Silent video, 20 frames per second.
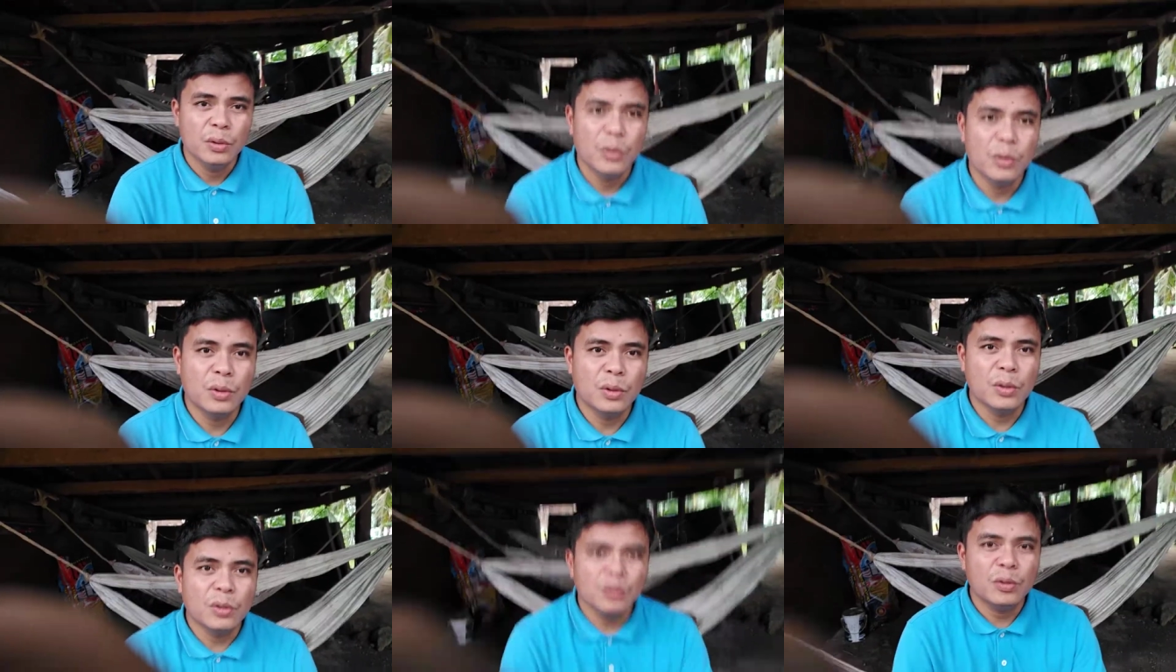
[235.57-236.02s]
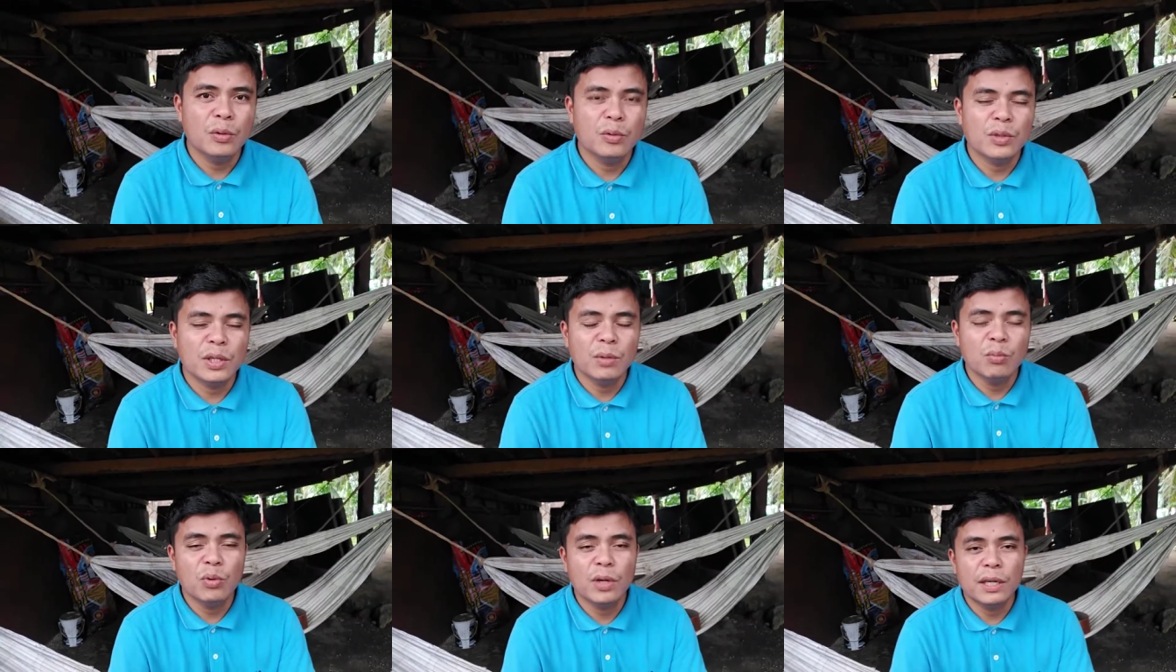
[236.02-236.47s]
So,
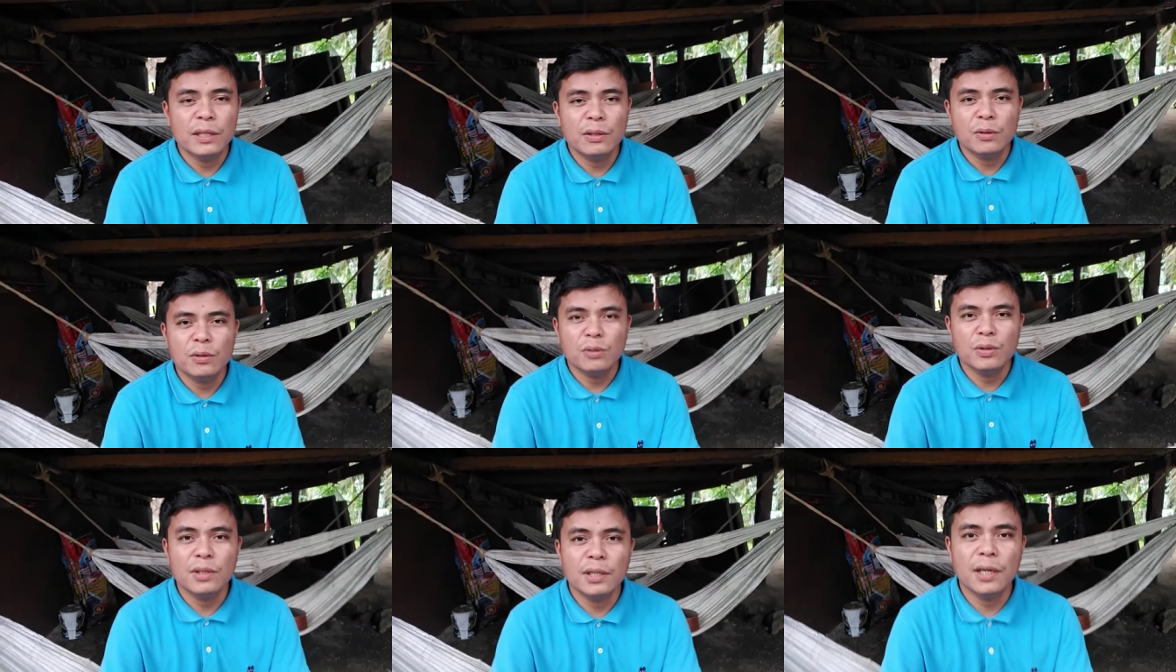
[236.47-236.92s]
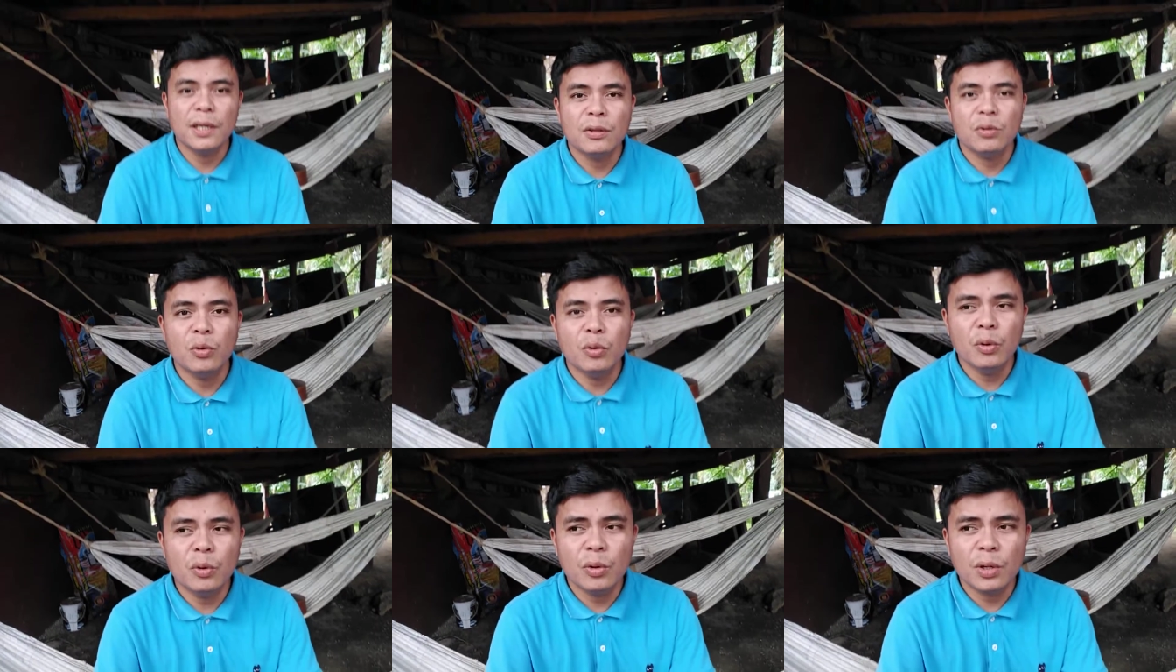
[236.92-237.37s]
unsay buhaton sa
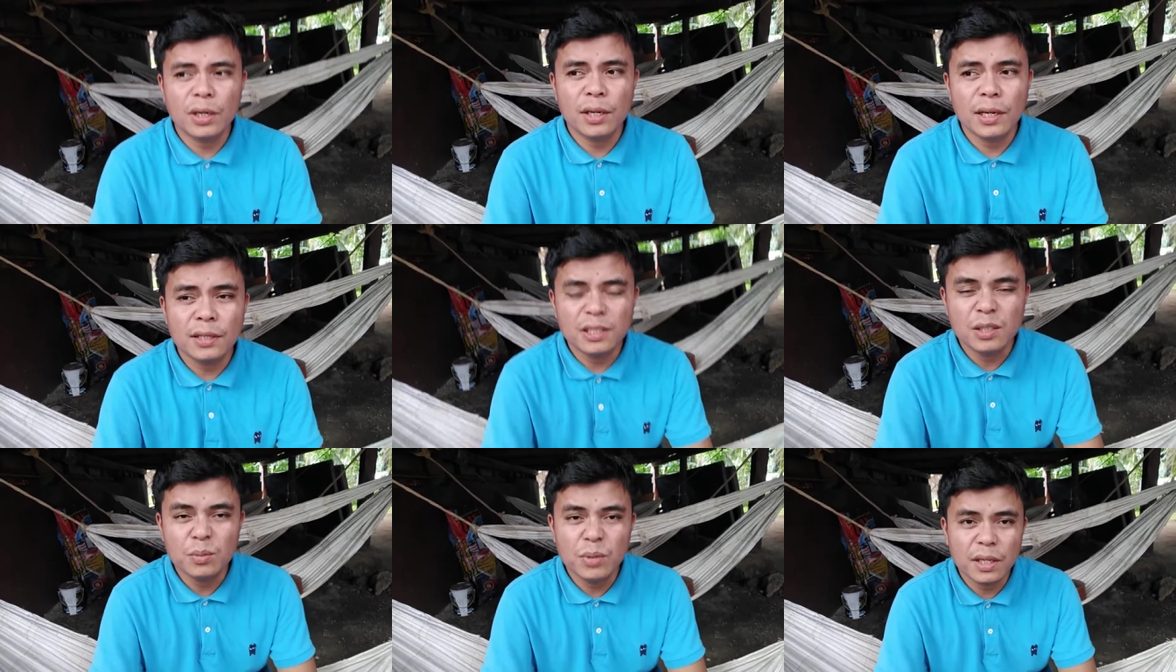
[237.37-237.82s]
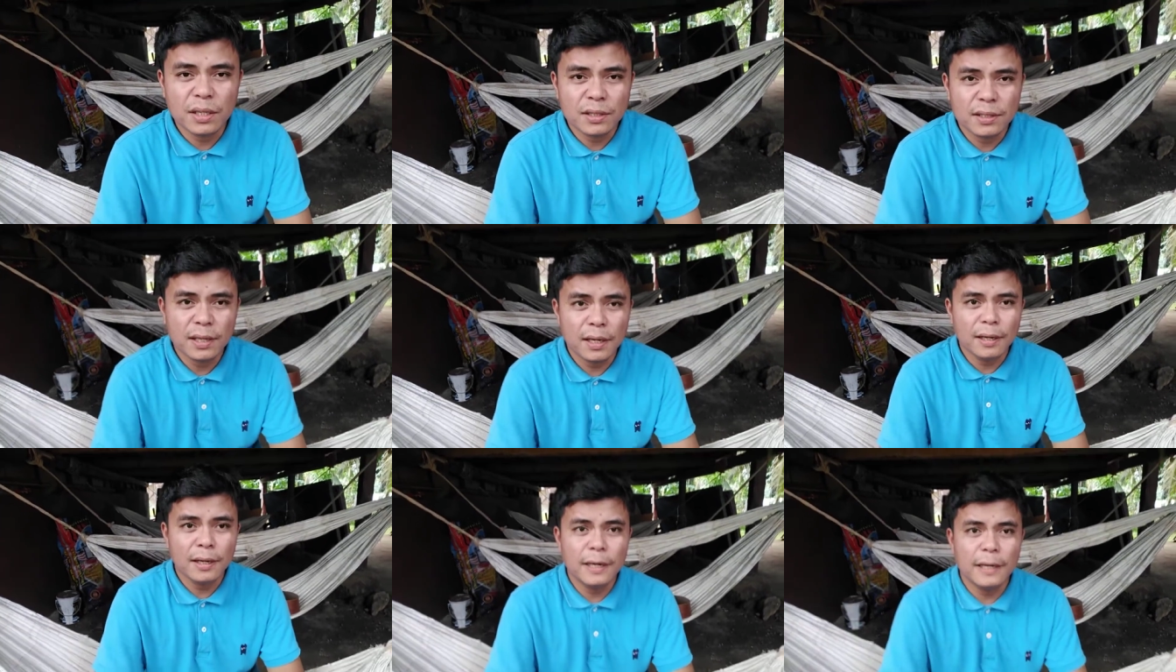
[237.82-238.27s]
tulo ka klase
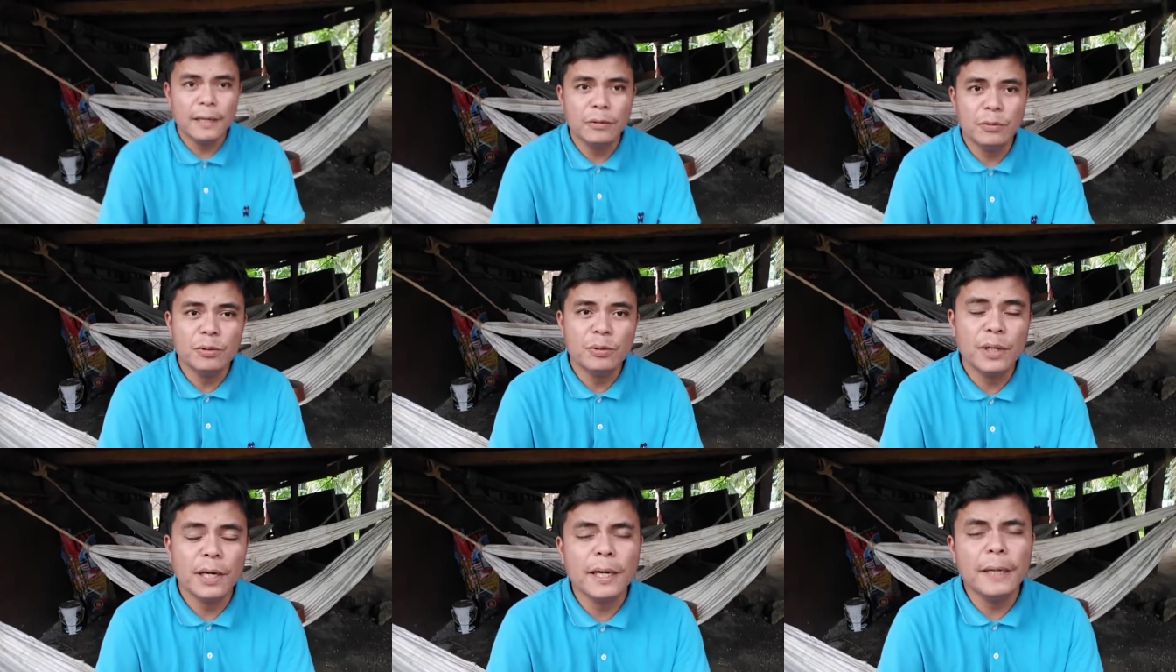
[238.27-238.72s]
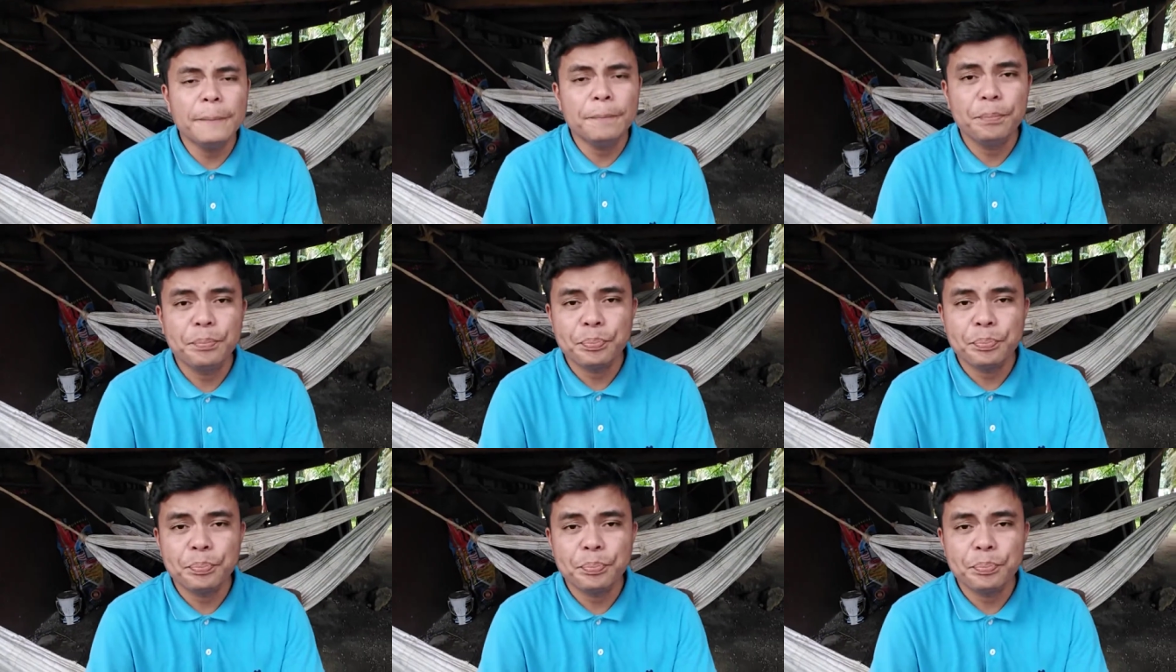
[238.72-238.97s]
makasala? Una,